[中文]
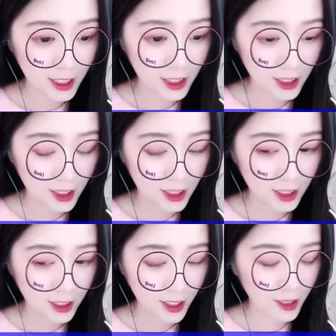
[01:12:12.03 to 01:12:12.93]
命内
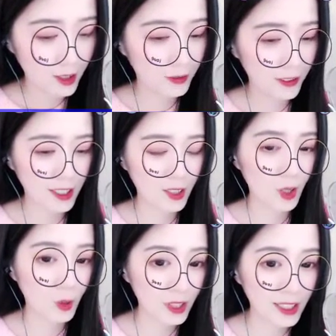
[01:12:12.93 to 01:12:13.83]
奸将自
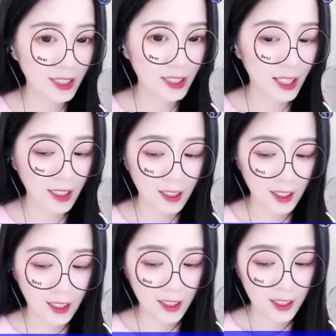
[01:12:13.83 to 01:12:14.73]
己最能搬弄
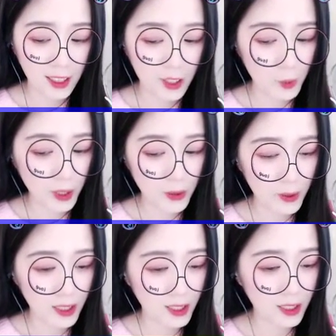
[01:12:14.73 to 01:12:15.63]
是非的母妃
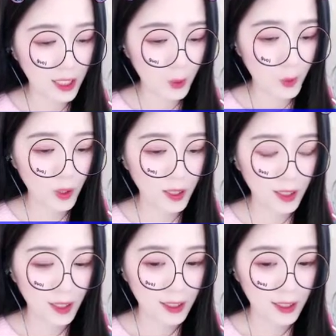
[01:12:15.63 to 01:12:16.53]
灵妃一
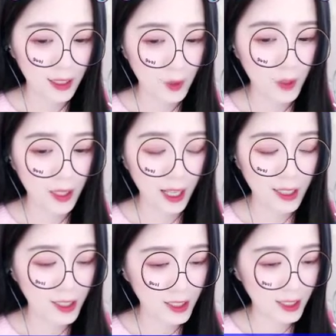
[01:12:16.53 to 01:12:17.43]
请到春暖
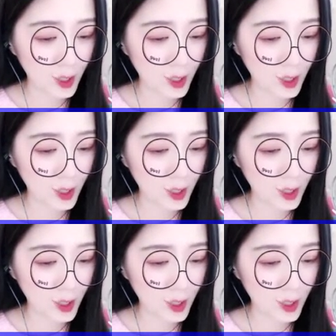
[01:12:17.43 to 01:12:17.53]
阁。